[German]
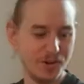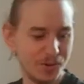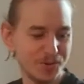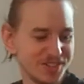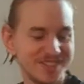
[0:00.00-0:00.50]

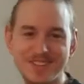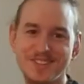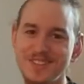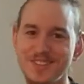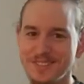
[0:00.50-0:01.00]
Und das
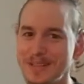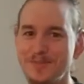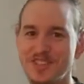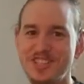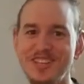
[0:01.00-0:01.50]
ist
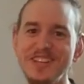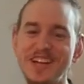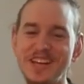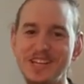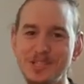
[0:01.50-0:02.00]
selbstverständlich
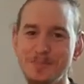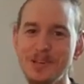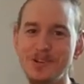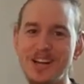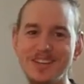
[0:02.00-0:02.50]
eine
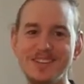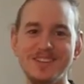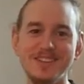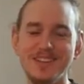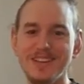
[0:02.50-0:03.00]
Anspielung
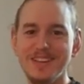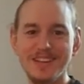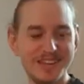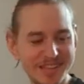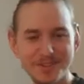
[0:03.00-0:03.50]
an
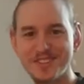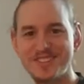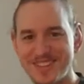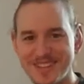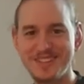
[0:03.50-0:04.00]
Linus
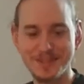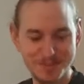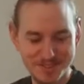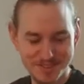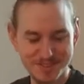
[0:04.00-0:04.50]
Tech
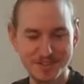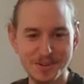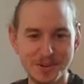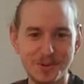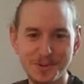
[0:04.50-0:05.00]
Tips.
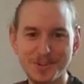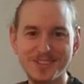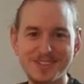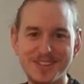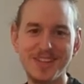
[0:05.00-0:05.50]

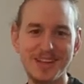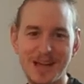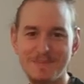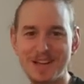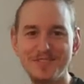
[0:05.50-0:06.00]
Und
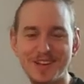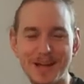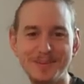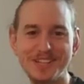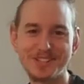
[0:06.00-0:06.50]
am Anfang
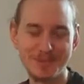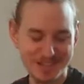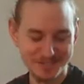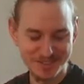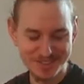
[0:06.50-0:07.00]
habe ich hier schon mal
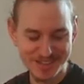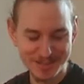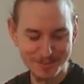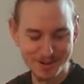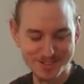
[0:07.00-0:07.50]
den Witz
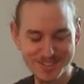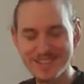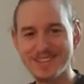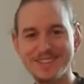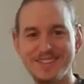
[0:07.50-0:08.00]
eingebaut,
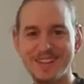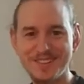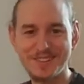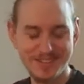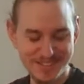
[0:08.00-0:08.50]

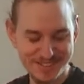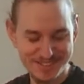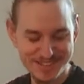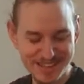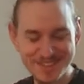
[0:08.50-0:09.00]
dass ich
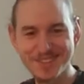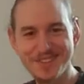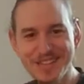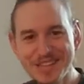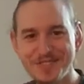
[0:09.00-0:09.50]
die
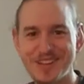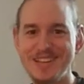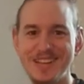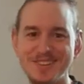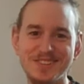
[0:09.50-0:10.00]
SSDs
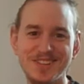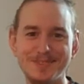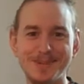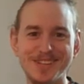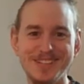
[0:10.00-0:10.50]
fallen lasse, das
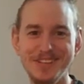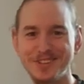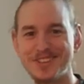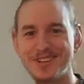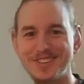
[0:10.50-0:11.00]
macht
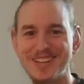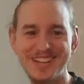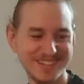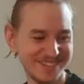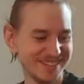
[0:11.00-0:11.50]
Linus auch sehr
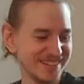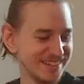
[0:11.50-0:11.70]
gerne.